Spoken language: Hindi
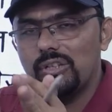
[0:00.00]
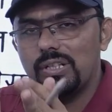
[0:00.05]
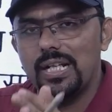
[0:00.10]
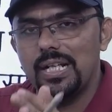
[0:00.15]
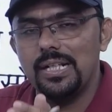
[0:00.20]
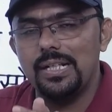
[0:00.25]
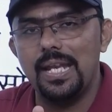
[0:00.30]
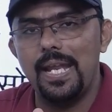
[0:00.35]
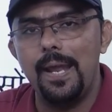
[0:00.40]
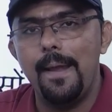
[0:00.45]
है
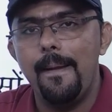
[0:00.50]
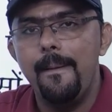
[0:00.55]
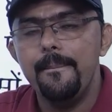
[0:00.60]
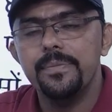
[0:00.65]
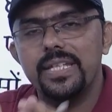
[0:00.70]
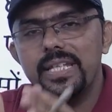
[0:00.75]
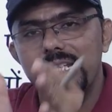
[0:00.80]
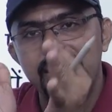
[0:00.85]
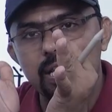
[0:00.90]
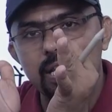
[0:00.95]
कि
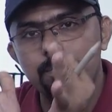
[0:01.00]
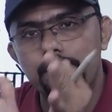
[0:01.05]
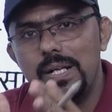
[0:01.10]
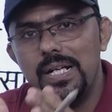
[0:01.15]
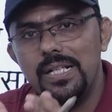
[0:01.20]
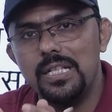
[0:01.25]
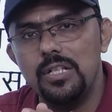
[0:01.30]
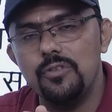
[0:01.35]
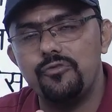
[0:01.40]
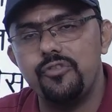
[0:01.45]

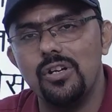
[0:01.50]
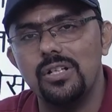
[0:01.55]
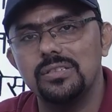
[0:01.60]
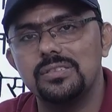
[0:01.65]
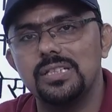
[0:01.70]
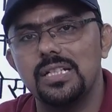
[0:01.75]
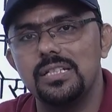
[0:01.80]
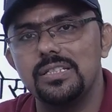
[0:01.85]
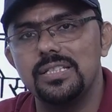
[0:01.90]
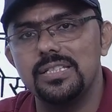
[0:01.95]
रेस्पिरेटरी
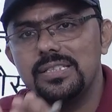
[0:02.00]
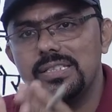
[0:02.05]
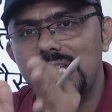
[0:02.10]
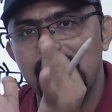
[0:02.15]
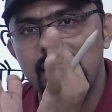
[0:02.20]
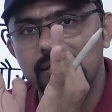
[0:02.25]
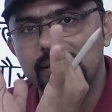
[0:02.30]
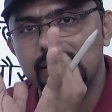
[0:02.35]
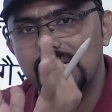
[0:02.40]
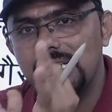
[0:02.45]
फंक्शन जिसके
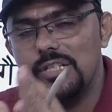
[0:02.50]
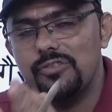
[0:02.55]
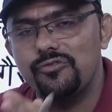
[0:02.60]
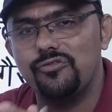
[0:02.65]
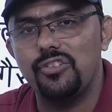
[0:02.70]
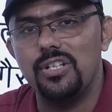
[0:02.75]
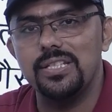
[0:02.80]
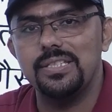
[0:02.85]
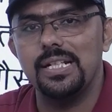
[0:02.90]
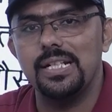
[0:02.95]
अंतर्गत
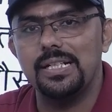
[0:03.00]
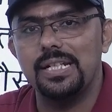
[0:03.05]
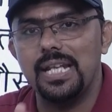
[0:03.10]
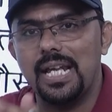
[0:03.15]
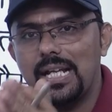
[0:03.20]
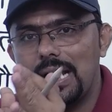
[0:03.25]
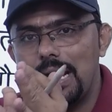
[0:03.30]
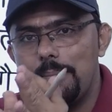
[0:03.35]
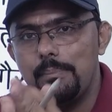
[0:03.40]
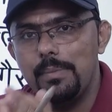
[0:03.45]
प्लेसेंटा
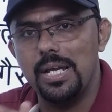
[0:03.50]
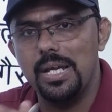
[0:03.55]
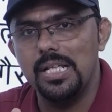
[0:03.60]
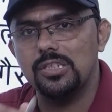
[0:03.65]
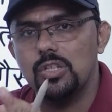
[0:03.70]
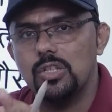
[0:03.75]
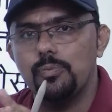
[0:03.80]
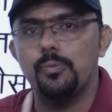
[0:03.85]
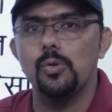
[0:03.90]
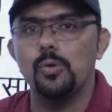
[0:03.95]
का
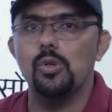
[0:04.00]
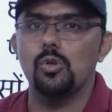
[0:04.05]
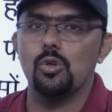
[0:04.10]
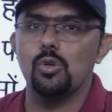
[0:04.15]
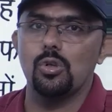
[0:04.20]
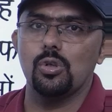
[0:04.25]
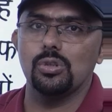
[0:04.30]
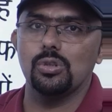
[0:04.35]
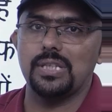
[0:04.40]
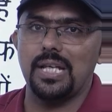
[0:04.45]
महत्वपूर्ण रोल
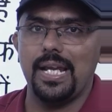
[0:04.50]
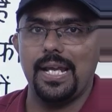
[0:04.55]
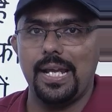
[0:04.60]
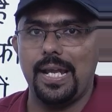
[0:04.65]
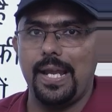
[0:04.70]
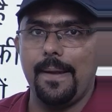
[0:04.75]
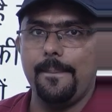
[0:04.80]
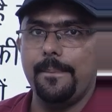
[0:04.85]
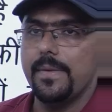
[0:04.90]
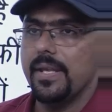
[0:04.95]
होता है
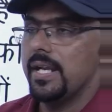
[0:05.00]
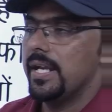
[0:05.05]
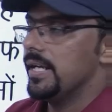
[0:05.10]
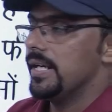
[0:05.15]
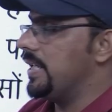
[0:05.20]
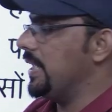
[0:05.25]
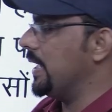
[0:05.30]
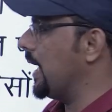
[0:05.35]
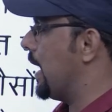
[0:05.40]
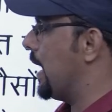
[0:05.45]

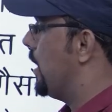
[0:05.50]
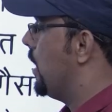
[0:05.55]
ठीक है